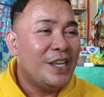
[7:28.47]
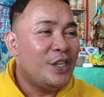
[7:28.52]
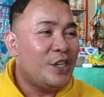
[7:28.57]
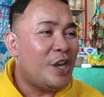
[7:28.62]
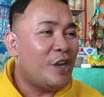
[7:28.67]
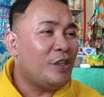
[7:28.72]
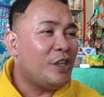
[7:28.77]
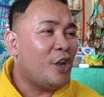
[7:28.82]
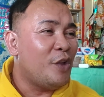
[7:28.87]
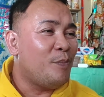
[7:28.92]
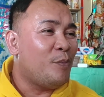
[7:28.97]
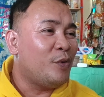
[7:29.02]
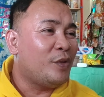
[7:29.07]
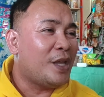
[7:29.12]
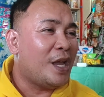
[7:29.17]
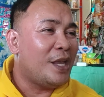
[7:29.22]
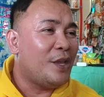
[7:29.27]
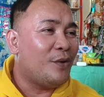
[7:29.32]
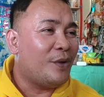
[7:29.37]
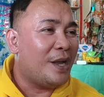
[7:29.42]
Shoutout
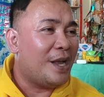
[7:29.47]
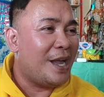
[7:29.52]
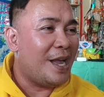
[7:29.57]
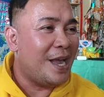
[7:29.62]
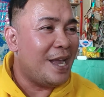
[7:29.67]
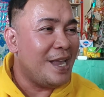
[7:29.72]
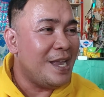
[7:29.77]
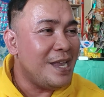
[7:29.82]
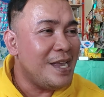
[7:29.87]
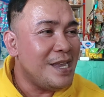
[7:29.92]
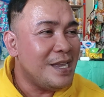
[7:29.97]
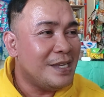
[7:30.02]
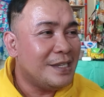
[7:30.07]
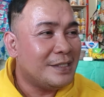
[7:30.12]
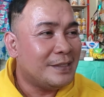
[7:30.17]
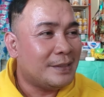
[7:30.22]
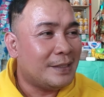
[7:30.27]
po tayo kay...